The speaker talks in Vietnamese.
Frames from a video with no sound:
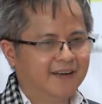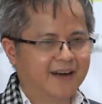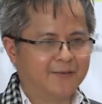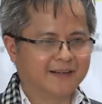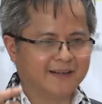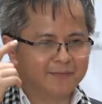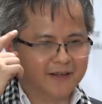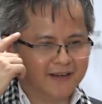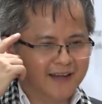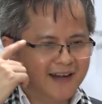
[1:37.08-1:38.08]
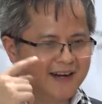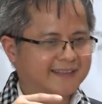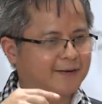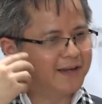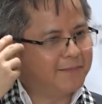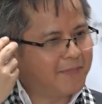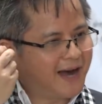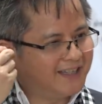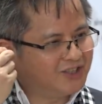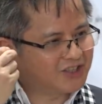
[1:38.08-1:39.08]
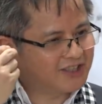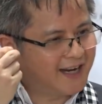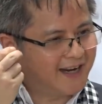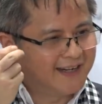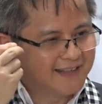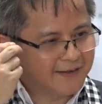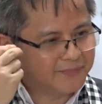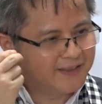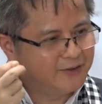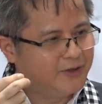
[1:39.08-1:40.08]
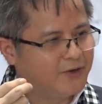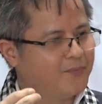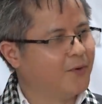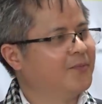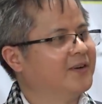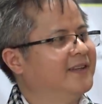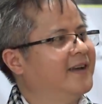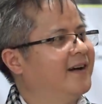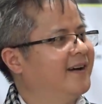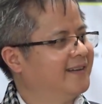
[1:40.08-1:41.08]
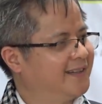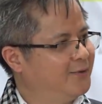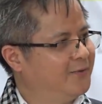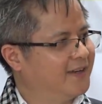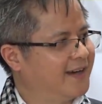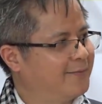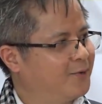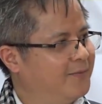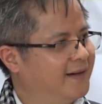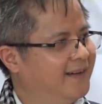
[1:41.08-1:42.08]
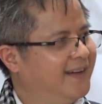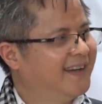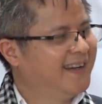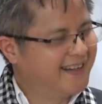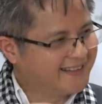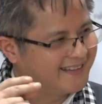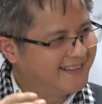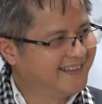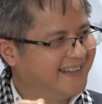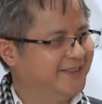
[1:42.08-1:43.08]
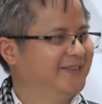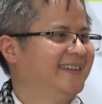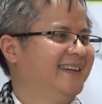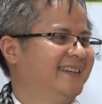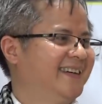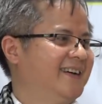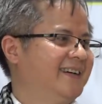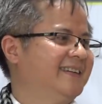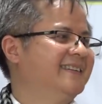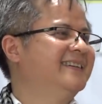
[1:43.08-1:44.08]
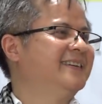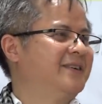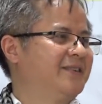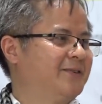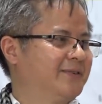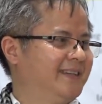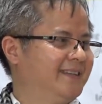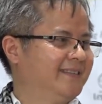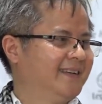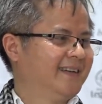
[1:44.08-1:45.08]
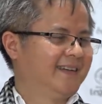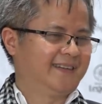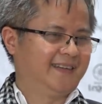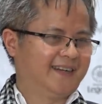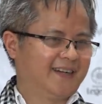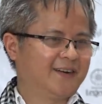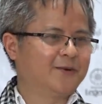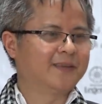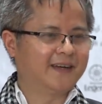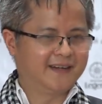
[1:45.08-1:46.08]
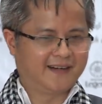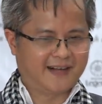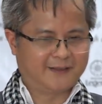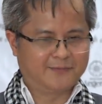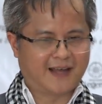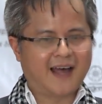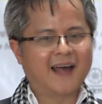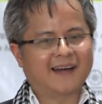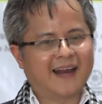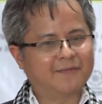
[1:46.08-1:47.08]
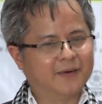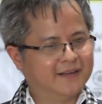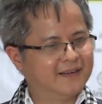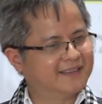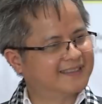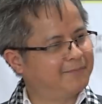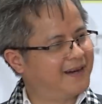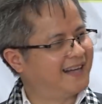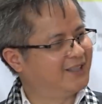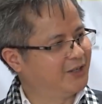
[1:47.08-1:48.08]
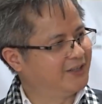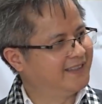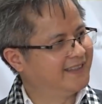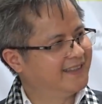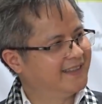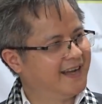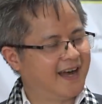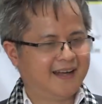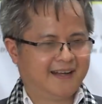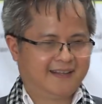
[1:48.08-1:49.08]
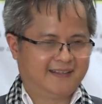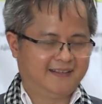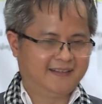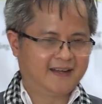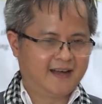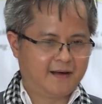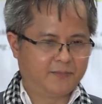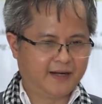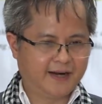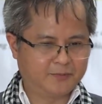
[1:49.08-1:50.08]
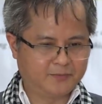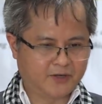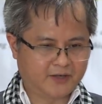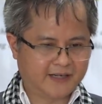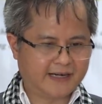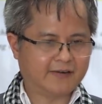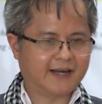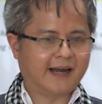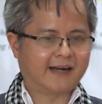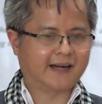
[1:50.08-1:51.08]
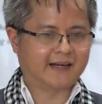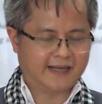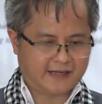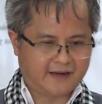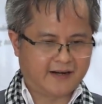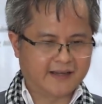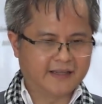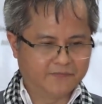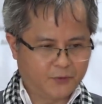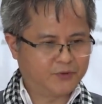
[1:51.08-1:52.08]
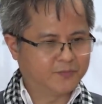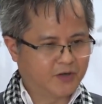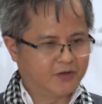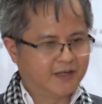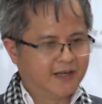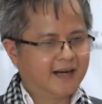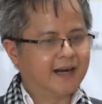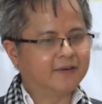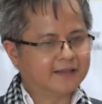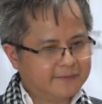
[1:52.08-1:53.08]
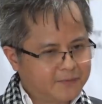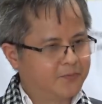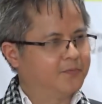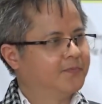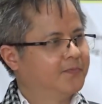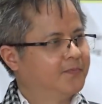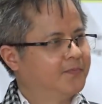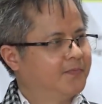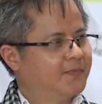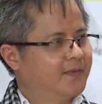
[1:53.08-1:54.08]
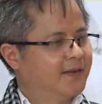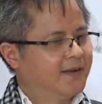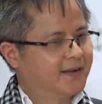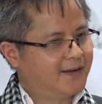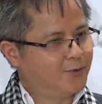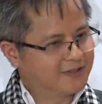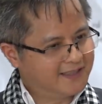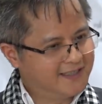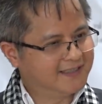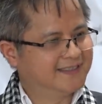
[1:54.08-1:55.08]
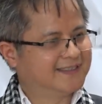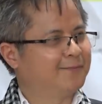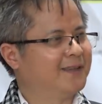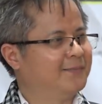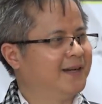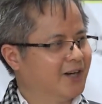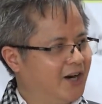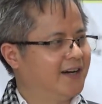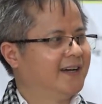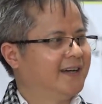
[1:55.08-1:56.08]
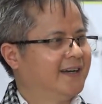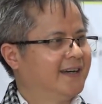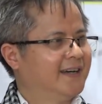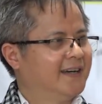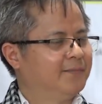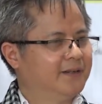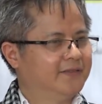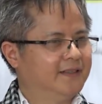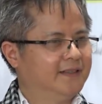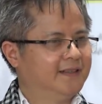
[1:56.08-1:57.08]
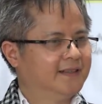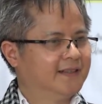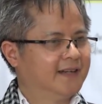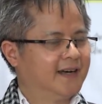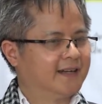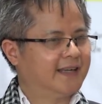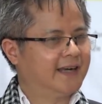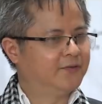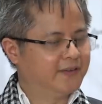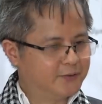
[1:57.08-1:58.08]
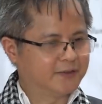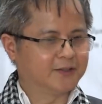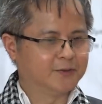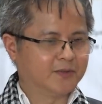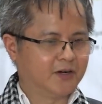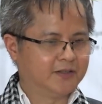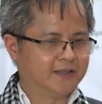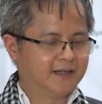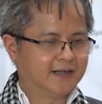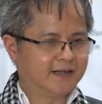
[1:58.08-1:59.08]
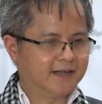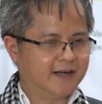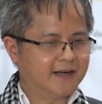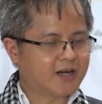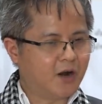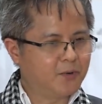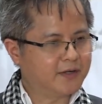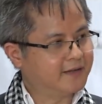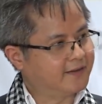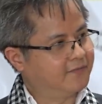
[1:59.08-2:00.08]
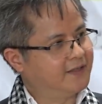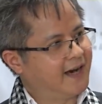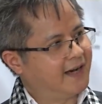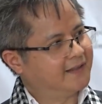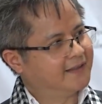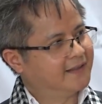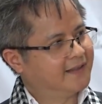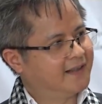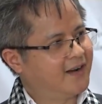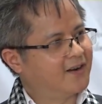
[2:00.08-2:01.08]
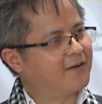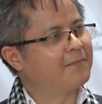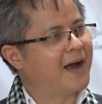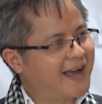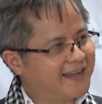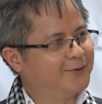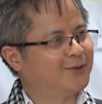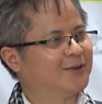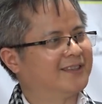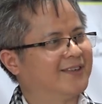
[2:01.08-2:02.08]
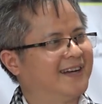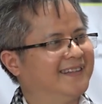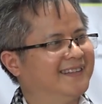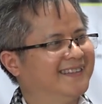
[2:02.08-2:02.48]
và quan trọng nữa là trong cái mindset trong tư duy của một người dân người tiêu dùng Việt Nam của mình khi nghĩ đến thương hiệu thì họ nghĩ đến thương hiệu nào đầu tiên thì cái đó cũng thể hiện là chúng ta đang bị xâm lăng rồi dạ thì à, mỗi anh em chúng tôi khi đeo cái khăn rằn này nhắc nhở là nhiệm vụ của chúng tôi là vẫn tiếp tục cái cuộc chiến trong thời bình đó bởi vì À, theo vị chủ tịch chúng tôi để có một cái dân tộc vĩ đại thì cần có ba cái yếu tố sau đây